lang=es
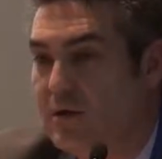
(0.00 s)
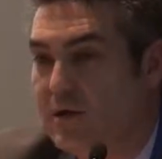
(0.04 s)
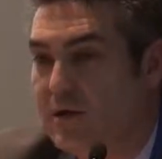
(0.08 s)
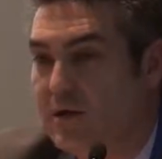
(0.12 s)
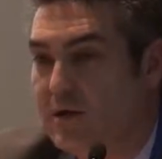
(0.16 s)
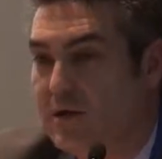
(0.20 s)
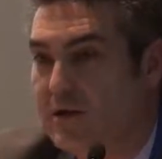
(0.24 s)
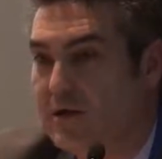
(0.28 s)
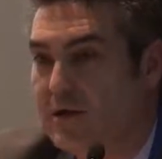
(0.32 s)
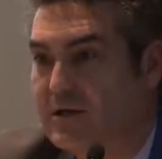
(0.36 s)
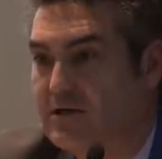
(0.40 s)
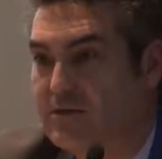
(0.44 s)

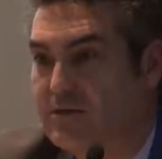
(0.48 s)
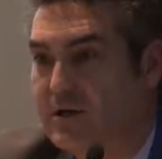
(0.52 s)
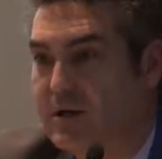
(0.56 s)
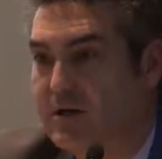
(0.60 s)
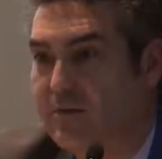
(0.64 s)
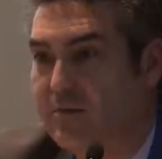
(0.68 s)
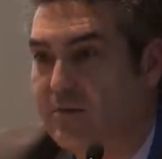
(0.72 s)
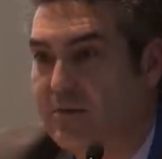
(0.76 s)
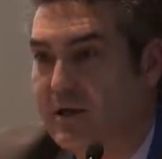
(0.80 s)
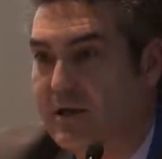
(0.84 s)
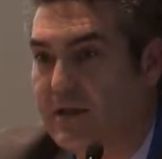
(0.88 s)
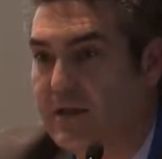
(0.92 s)
Eh, es una
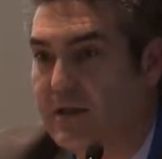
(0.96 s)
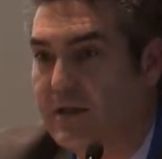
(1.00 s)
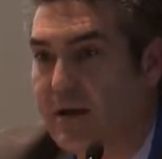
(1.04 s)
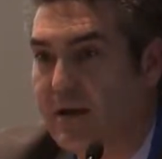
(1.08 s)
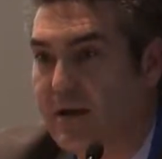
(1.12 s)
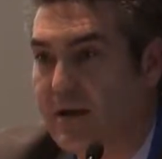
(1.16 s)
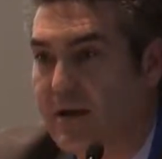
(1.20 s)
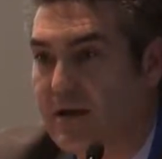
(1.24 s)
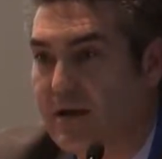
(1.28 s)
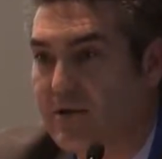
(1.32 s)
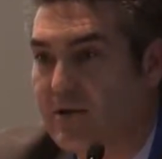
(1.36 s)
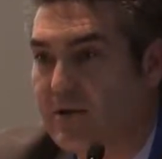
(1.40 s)
compañía
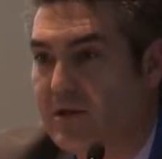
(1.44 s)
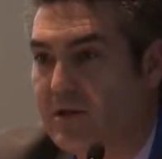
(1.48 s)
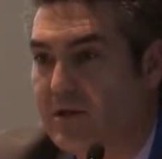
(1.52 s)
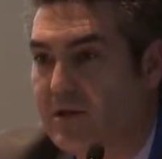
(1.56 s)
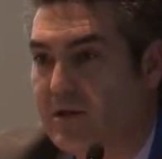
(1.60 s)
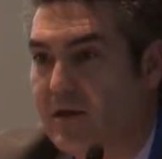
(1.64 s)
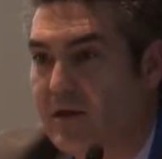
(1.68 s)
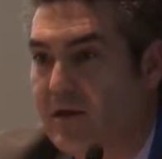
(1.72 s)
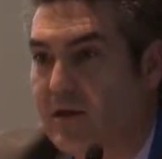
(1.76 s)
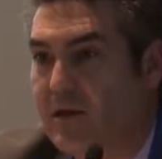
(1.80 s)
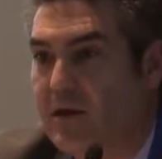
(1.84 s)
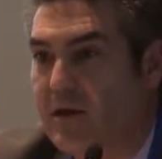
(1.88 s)

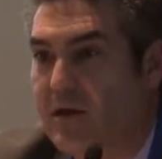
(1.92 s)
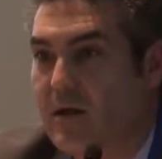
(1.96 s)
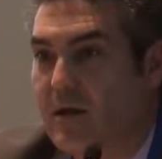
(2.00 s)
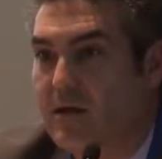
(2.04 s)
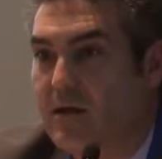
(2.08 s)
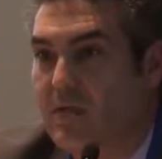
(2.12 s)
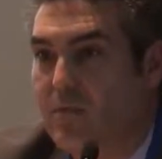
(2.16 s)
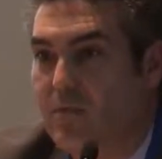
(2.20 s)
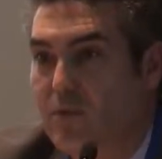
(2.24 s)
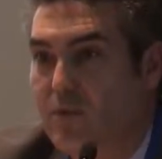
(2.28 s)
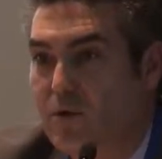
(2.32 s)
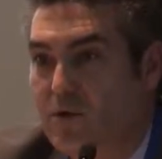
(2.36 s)
realmente
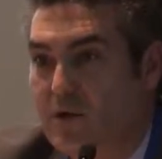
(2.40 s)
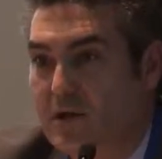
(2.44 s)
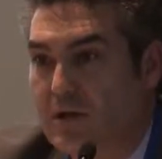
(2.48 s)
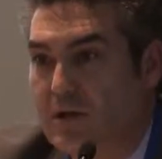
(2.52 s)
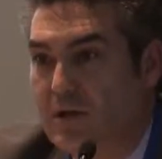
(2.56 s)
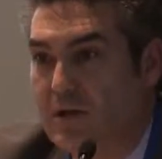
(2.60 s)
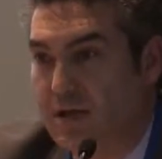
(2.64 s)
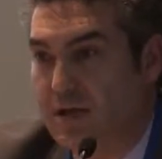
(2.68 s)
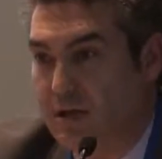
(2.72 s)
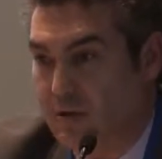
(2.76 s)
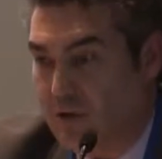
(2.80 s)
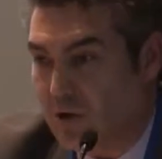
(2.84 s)

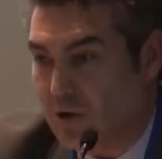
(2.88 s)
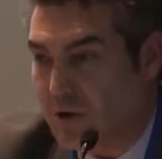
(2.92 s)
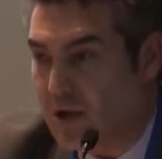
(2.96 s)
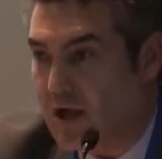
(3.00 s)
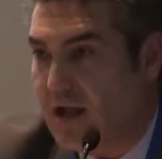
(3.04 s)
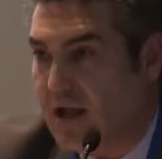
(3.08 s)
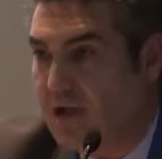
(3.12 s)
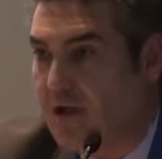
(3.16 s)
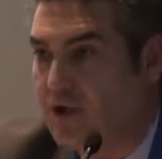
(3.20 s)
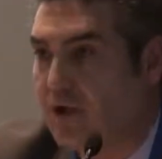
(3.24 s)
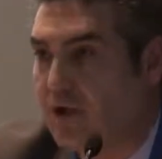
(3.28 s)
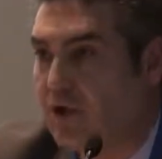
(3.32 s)

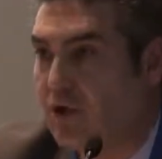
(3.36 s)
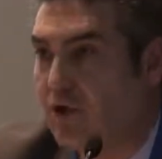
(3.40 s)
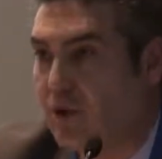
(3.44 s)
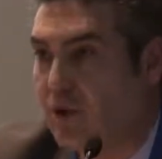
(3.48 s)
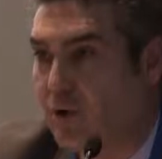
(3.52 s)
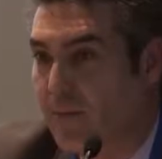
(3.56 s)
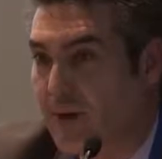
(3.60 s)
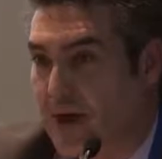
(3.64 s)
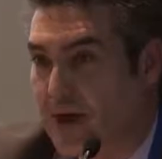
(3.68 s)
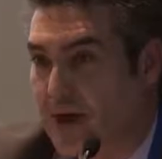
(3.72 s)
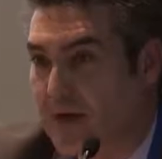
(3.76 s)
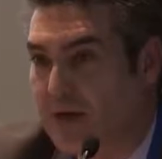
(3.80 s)
multinacional,
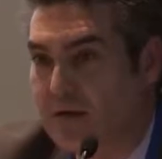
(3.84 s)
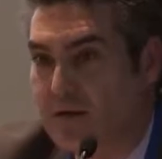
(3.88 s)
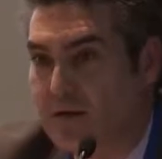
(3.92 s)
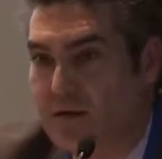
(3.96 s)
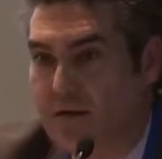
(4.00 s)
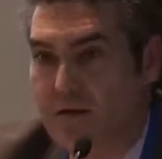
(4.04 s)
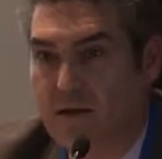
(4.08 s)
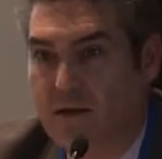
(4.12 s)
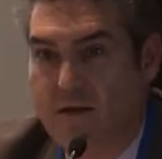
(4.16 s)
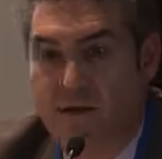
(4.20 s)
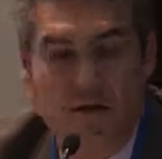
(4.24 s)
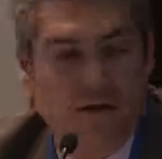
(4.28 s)
global,
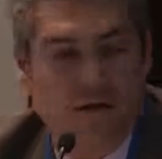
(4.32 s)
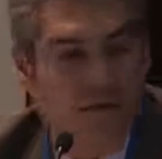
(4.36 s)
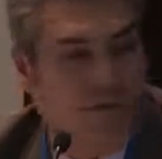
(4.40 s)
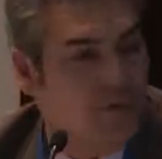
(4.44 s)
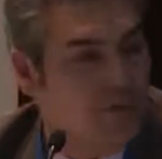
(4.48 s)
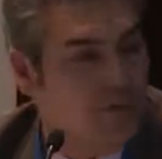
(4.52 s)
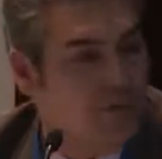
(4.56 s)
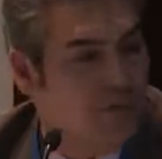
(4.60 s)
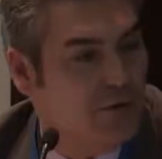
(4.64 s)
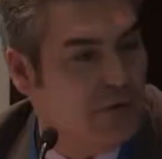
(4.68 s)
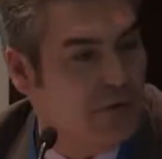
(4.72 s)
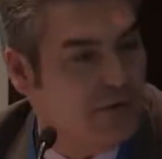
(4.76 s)
eh,
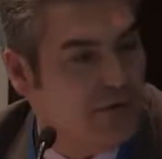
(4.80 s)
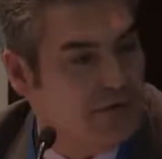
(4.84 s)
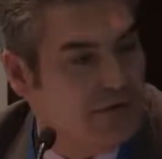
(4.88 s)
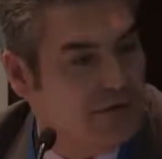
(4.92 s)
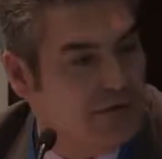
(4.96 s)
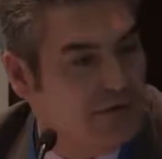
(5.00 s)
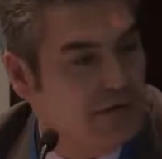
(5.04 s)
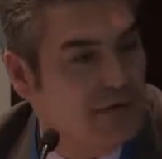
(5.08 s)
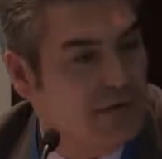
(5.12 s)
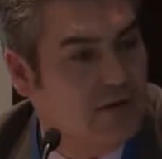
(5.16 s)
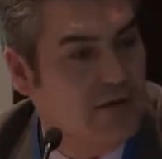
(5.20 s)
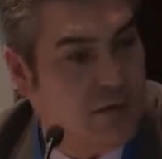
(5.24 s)
como,
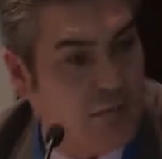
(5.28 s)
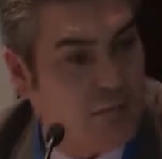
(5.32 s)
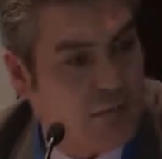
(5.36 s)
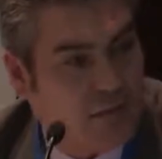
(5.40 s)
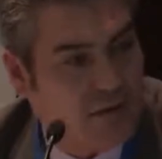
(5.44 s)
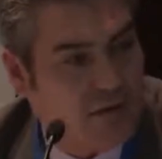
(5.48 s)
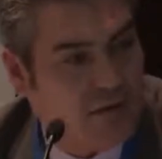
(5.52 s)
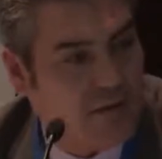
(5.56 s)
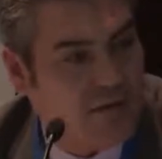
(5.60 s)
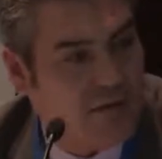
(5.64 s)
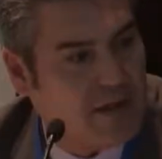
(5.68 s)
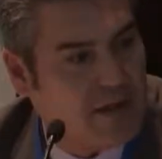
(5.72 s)
podéis, eh, como
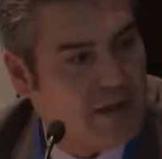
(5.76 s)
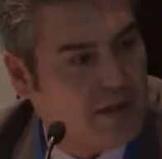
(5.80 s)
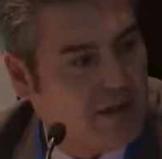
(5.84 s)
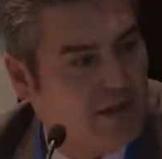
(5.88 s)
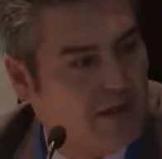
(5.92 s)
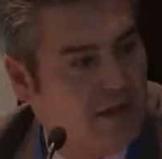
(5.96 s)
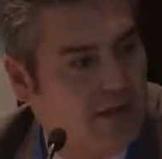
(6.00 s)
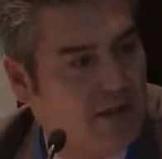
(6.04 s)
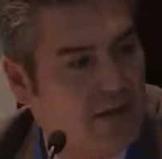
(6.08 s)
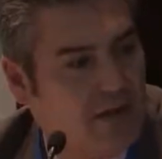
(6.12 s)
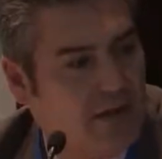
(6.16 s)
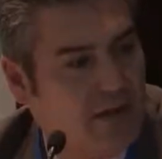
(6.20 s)
pueden ver
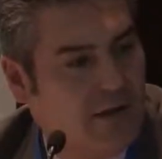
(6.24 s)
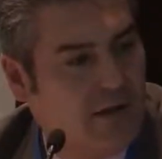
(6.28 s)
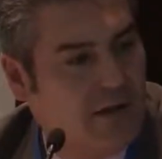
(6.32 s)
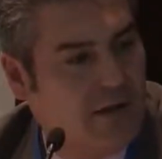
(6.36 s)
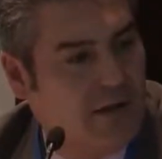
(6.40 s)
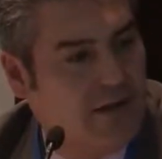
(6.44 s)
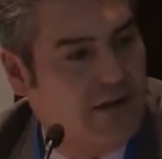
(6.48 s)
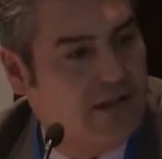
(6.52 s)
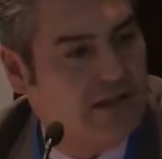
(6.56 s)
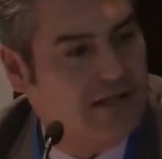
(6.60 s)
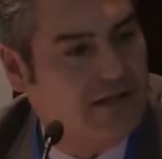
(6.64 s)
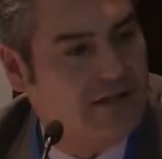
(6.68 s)

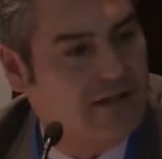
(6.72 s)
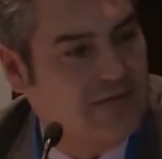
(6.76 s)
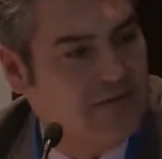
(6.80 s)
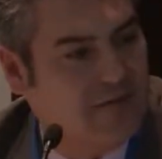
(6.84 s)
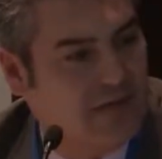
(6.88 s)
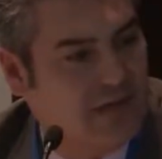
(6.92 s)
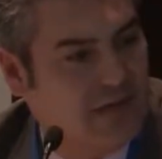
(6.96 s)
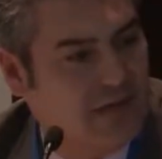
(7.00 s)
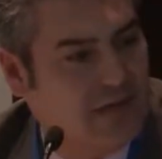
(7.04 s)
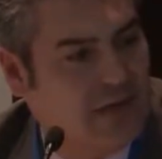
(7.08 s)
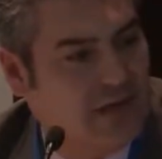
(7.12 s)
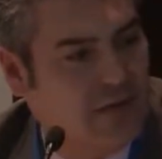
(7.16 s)
en las
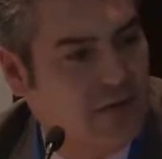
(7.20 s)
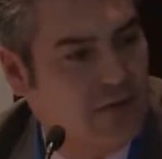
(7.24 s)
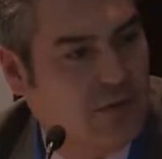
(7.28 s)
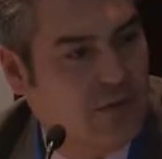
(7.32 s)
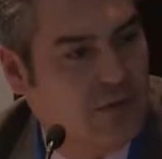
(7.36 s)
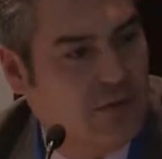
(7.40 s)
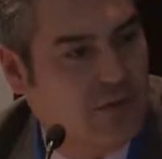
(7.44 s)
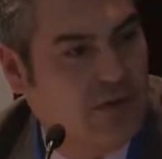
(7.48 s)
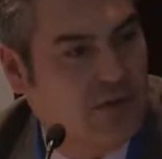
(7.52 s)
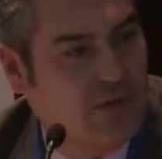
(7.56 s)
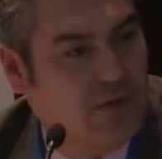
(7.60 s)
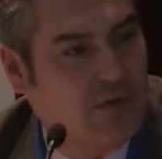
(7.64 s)
cifras de
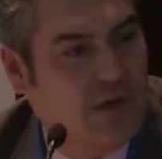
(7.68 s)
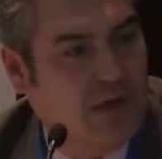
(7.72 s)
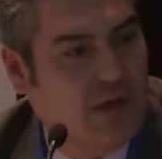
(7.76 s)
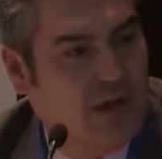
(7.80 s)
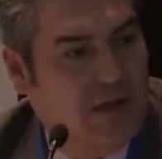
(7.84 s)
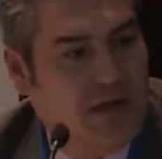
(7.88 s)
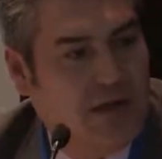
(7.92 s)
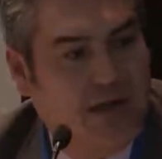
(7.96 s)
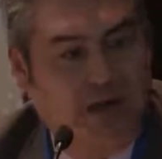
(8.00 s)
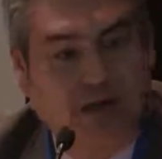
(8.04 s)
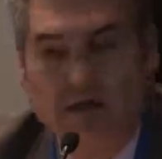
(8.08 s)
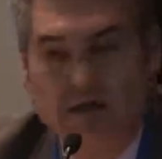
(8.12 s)
negocio
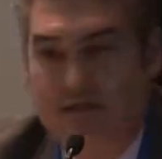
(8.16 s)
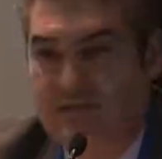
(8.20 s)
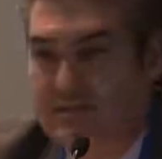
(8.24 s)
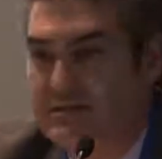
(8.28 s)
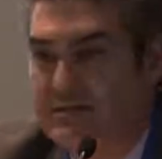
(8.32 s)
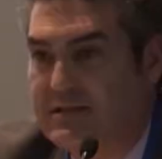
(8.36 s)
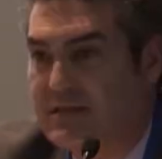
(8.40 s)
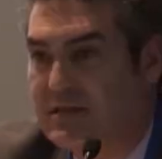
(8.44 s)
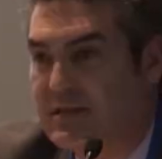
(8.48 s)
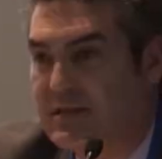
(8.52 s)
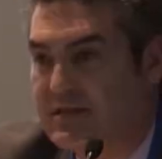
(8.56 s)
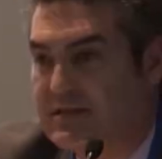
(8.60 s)
en las
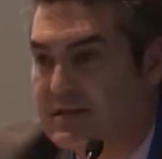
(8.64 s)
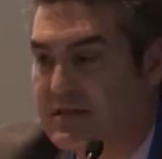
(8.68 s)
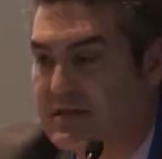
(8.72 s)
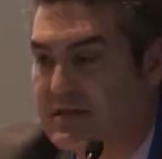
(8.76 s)
distintas